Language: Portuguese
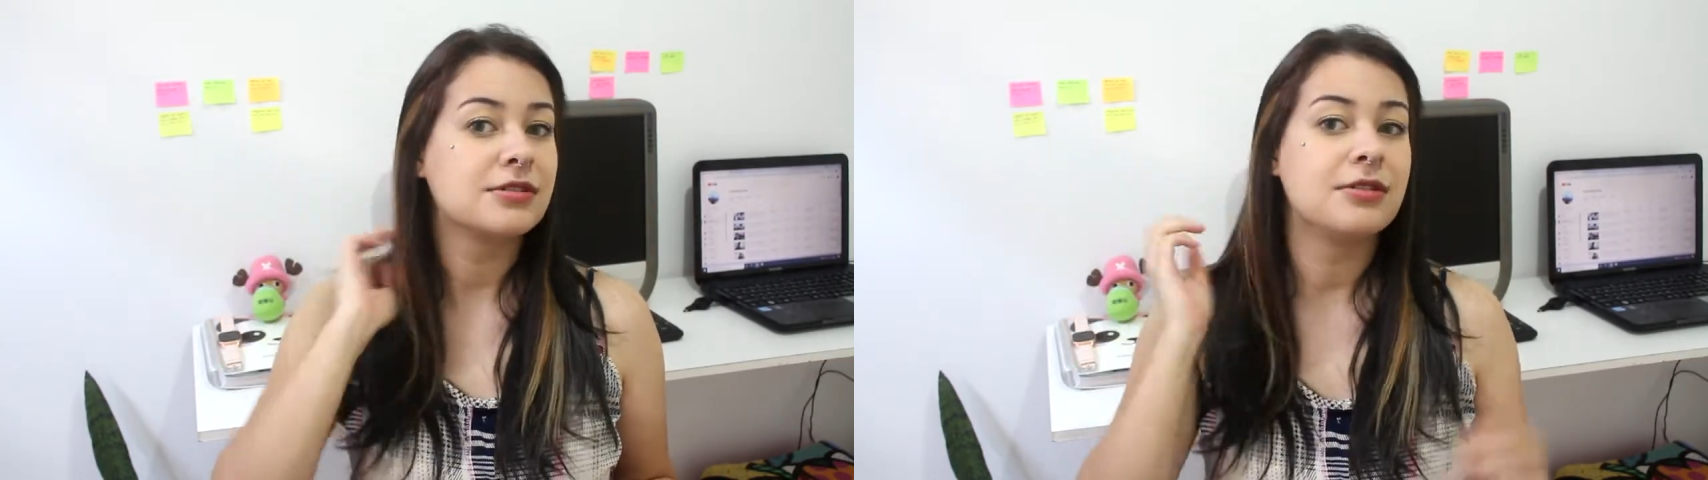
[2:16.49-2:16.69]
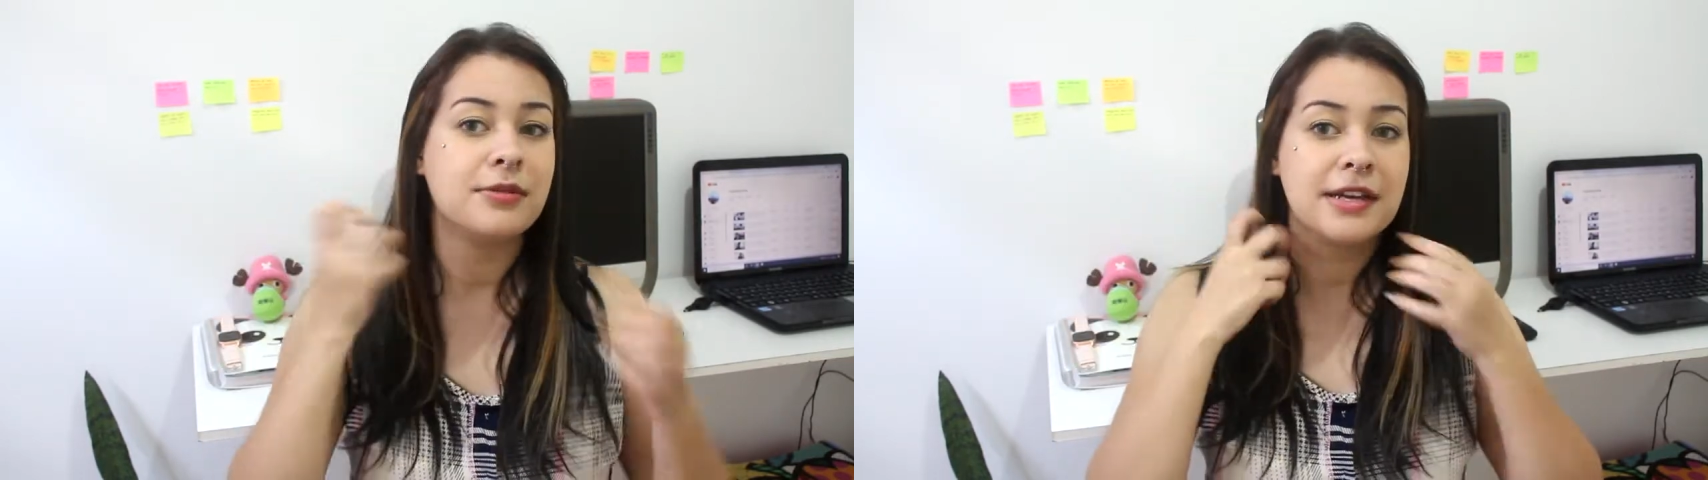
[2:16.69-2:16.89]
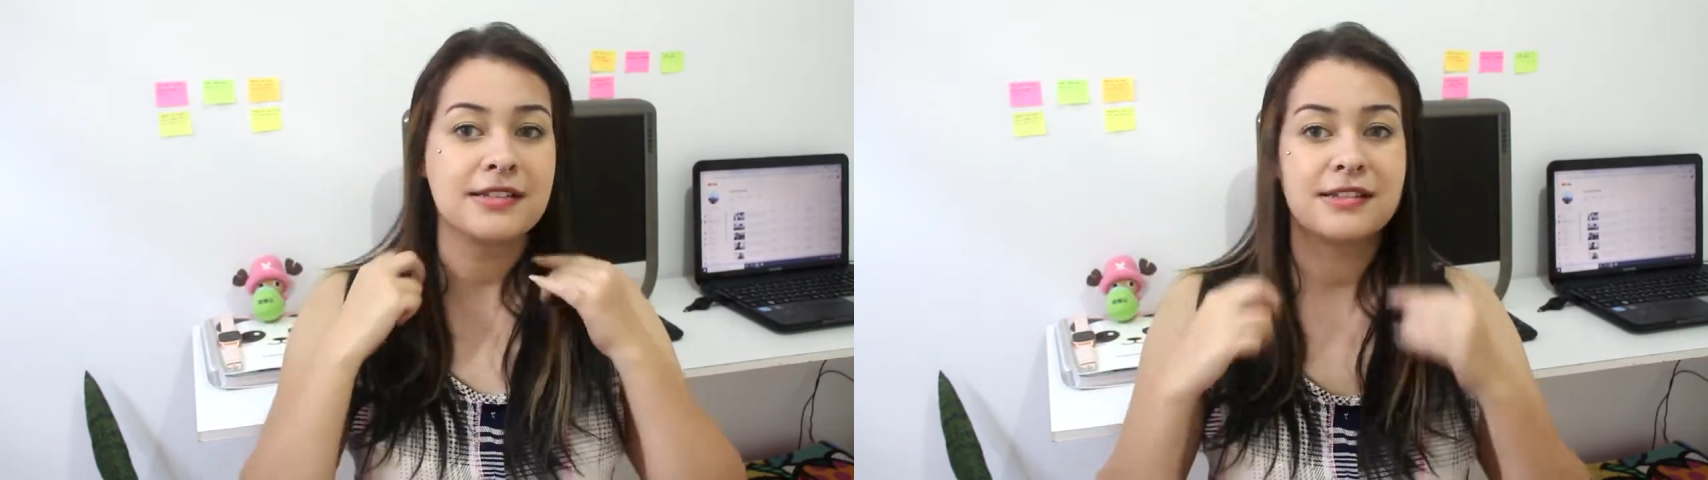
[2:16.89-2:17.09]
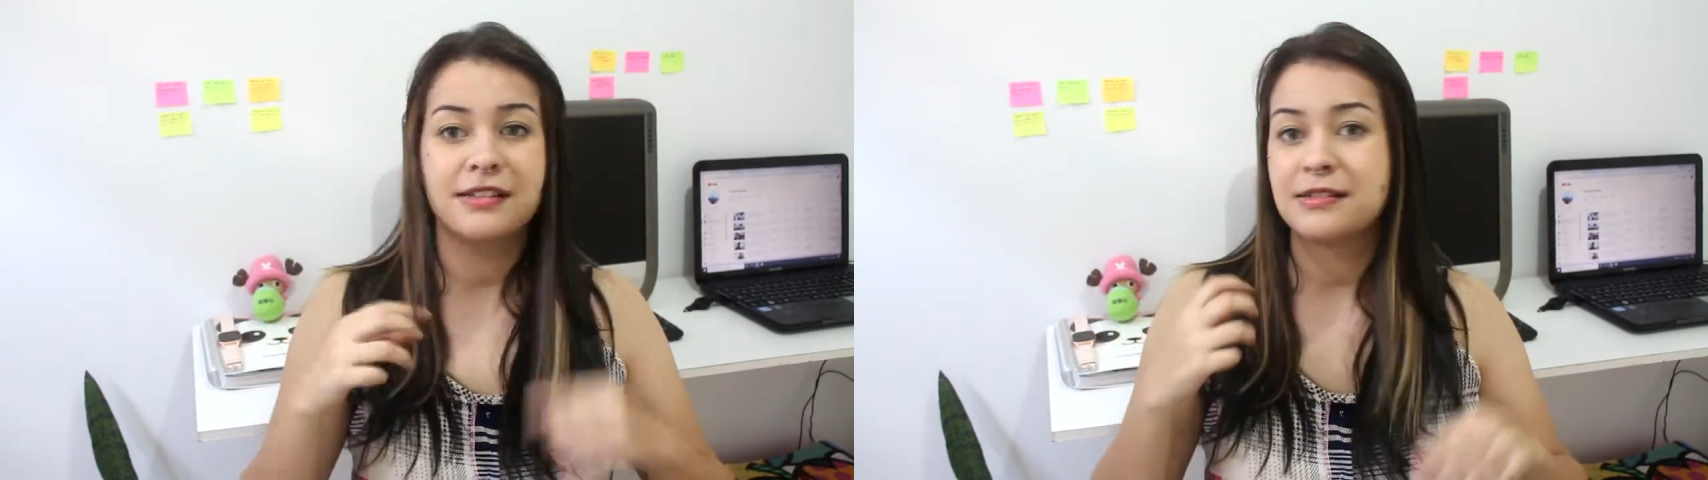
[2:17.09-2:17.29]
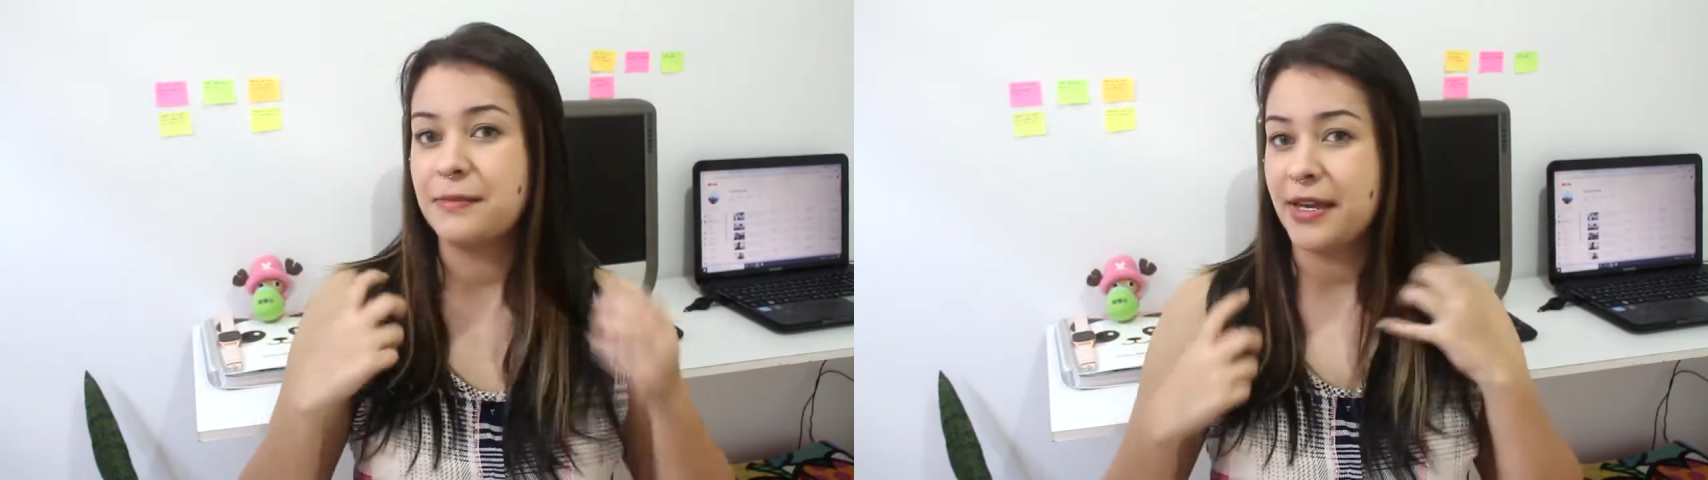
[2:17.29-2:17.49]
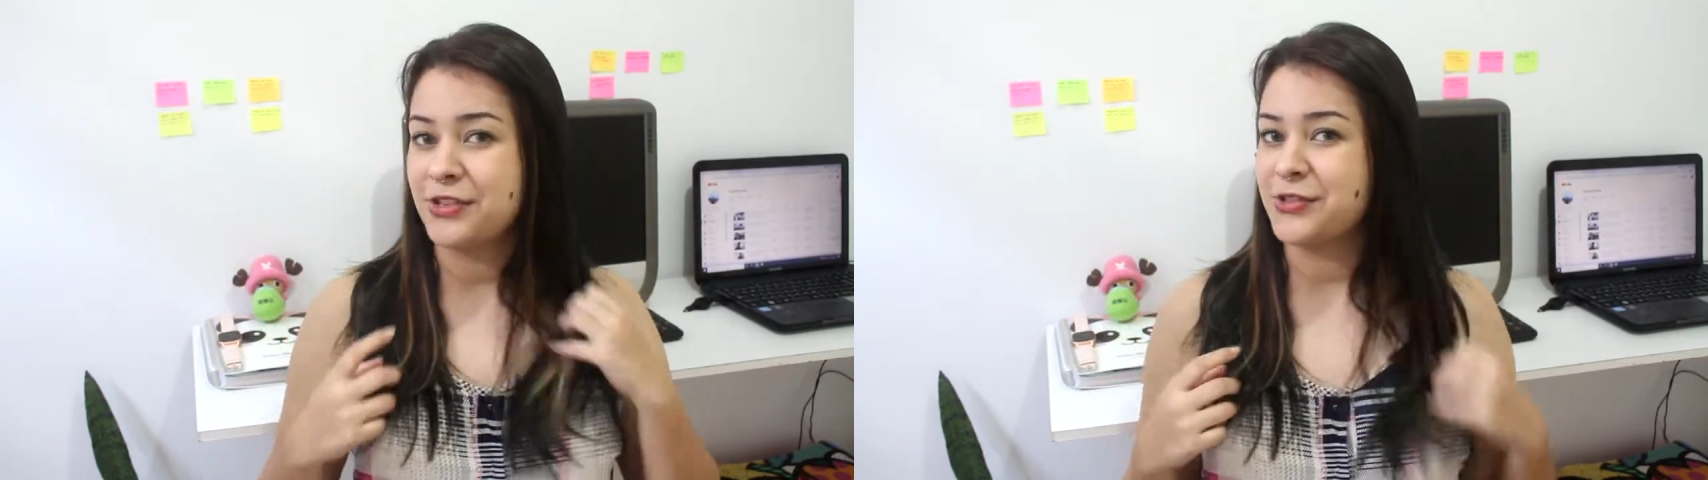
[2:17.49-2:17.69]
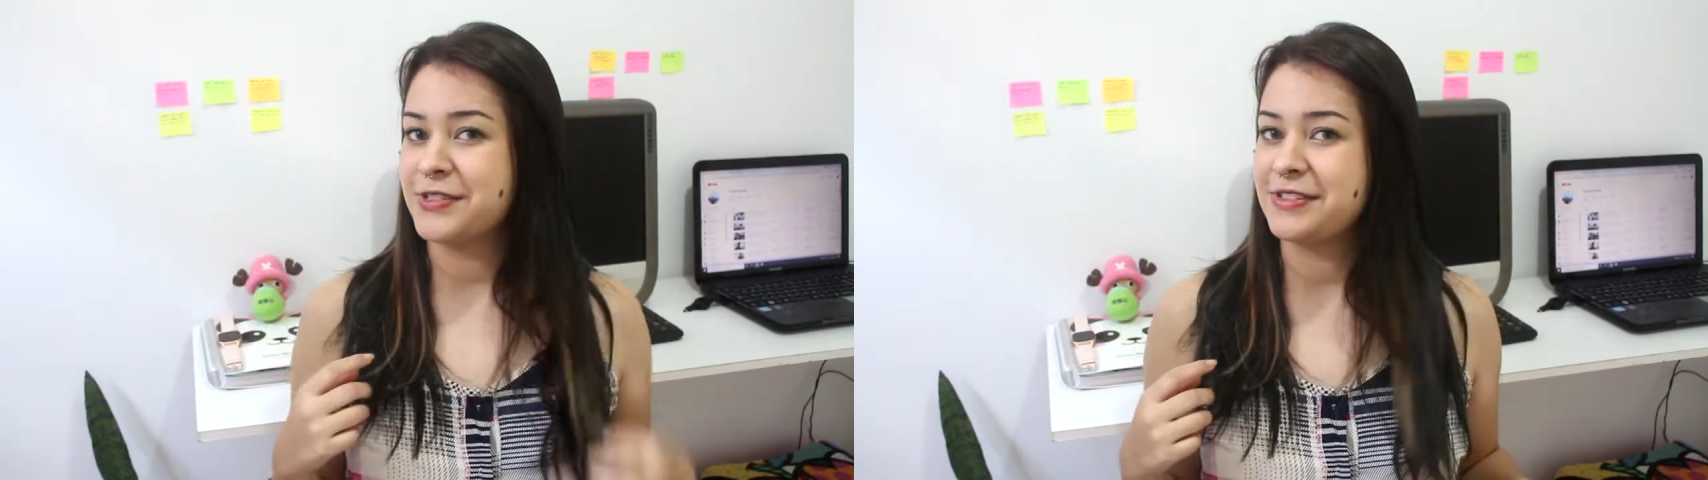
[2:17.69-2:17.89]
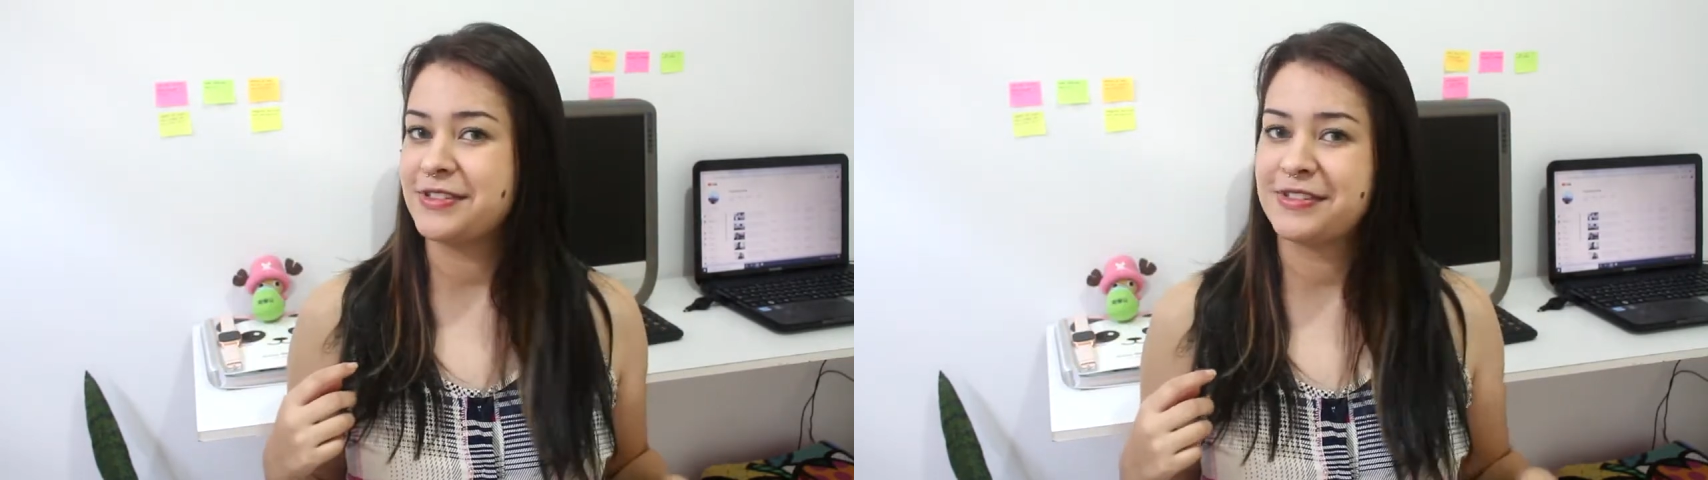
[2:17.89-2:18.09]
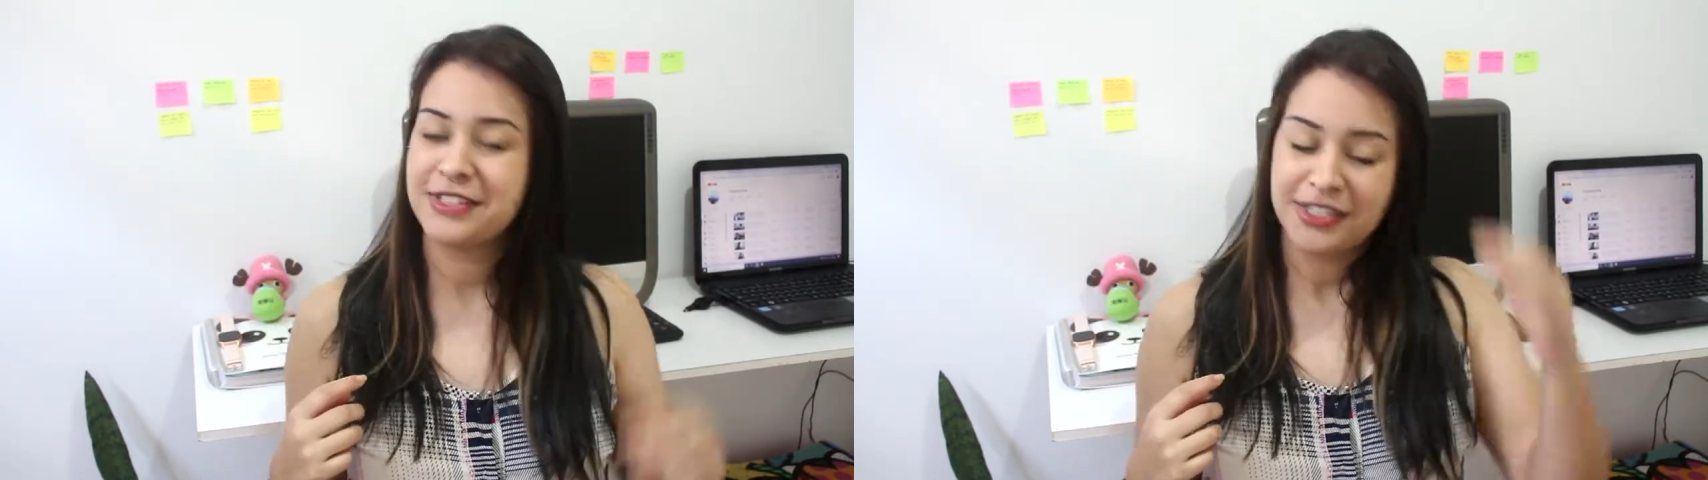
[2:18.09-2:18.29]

com essas mechas